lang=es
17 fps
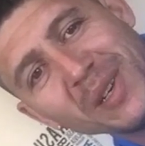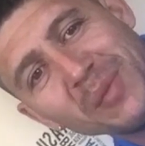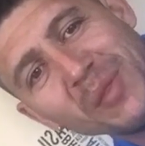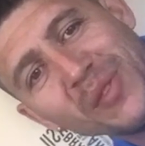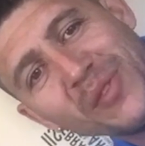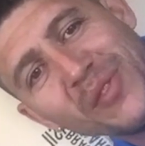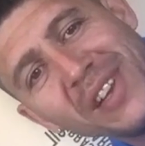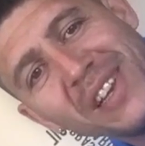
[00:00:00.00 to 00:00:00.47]

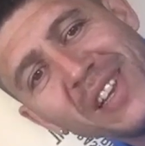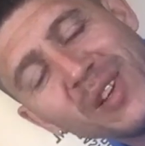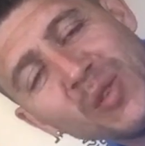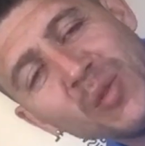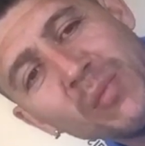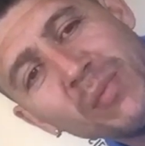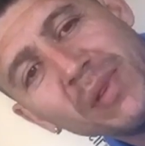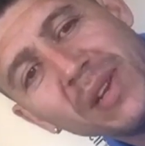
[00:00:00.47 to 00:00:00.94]
muy feliz
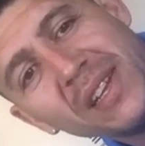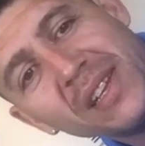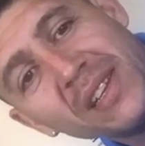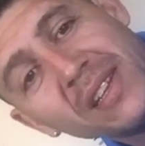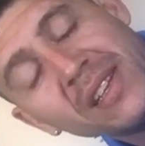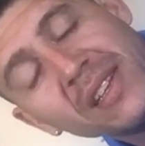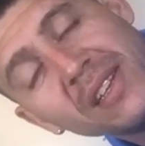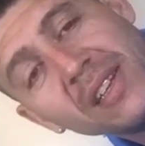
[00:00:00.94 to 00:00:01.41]
cumple.
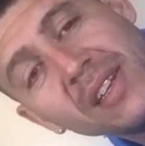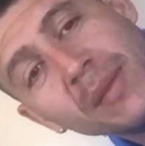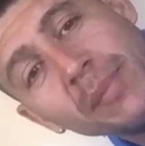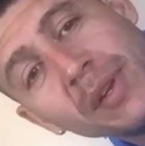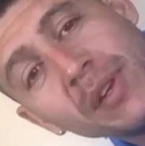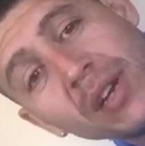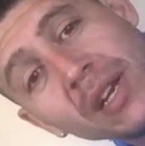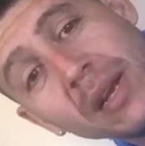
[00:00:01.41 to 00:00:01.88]

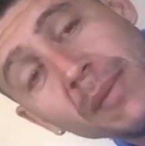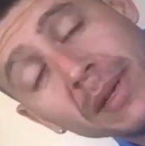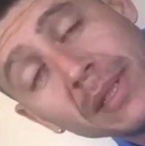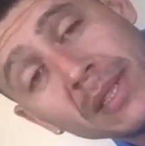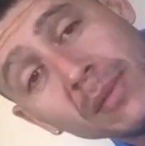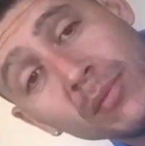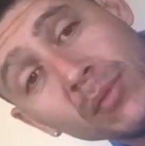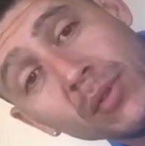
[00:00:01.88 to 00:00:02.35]
Espero que la
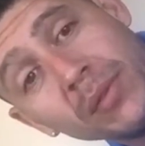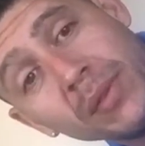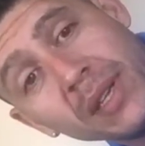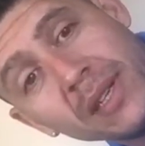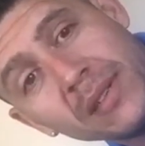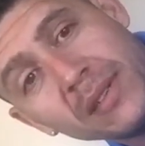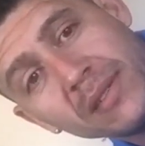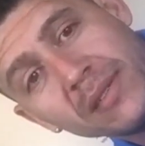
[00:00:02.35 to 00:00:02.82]
pases muy
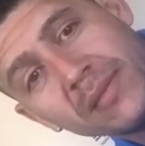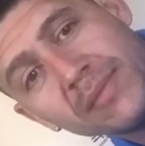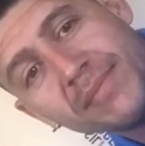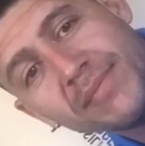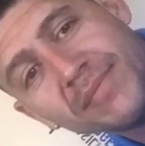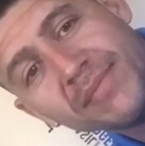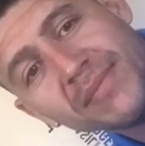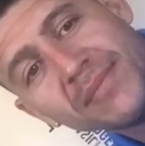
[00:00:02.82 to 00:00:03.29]
bien.
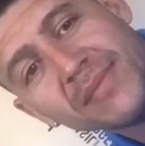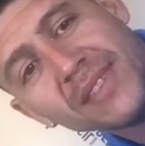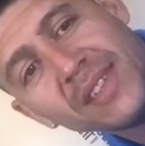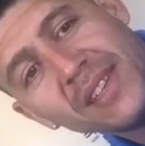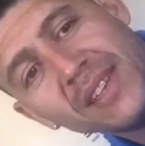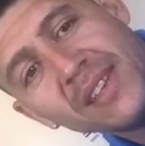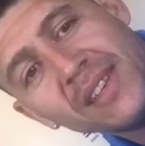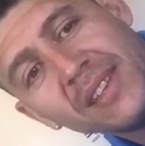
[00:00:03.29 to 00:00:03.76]

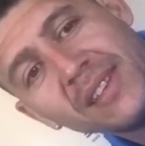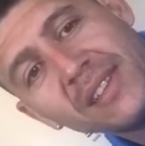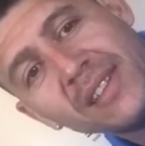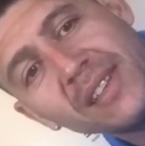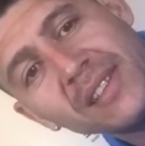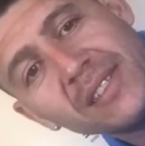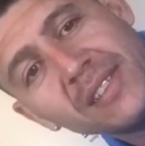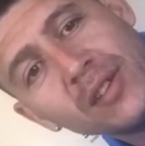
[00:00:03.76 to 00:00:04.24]
Te
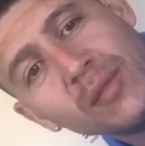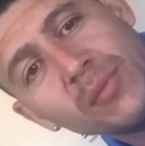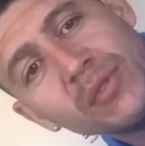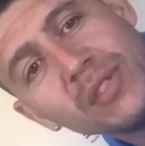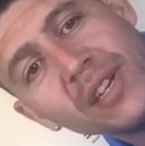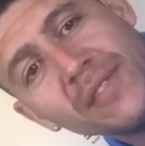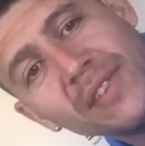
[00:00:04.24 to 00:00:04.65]
deseo muchas